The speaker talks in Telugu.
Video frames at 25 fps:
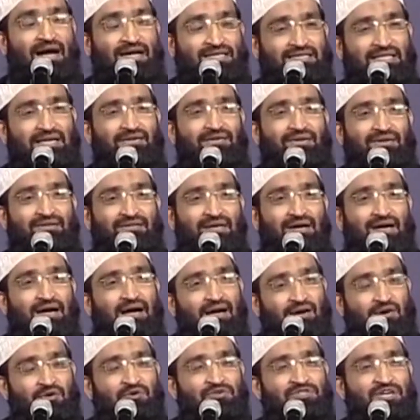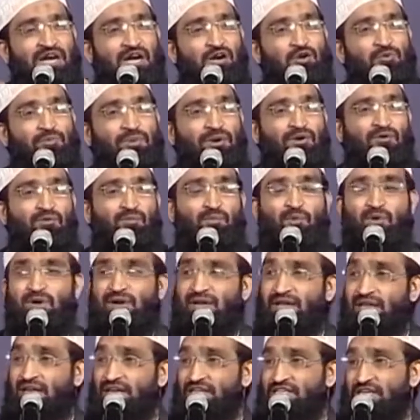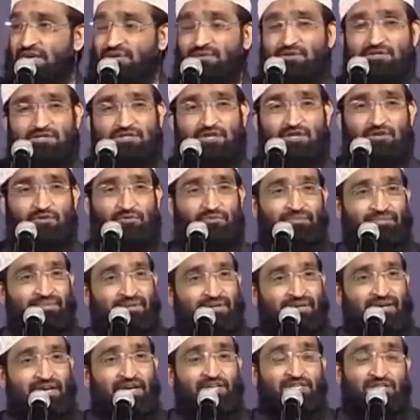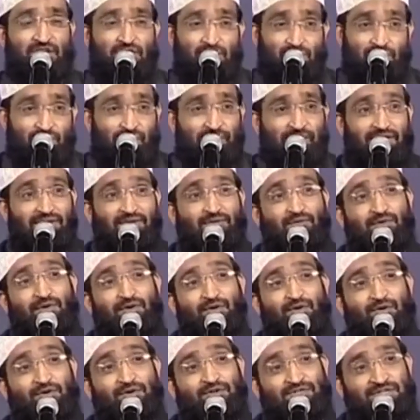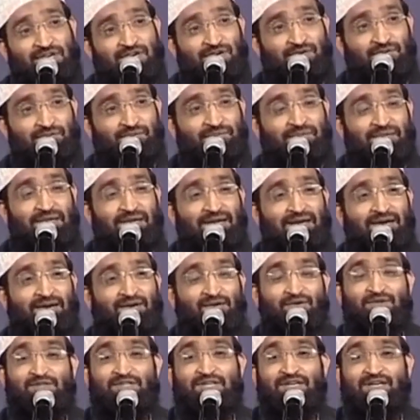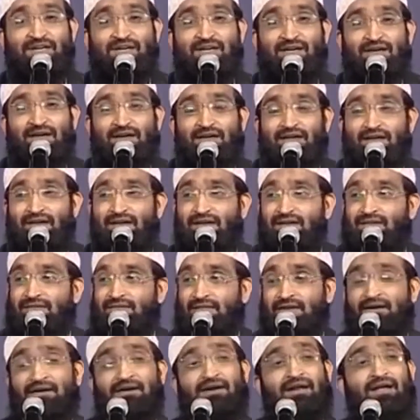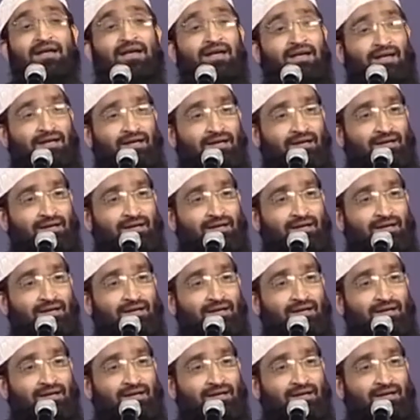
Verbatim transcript: ఆ తర్వాత అక్కడి నుంచి యాకబు వెళ్ళిపోగానే ఏషావు వచ్చాడు ఏషావు వంట వండుకొని వచ్చాడు వచ్చి తండ్రి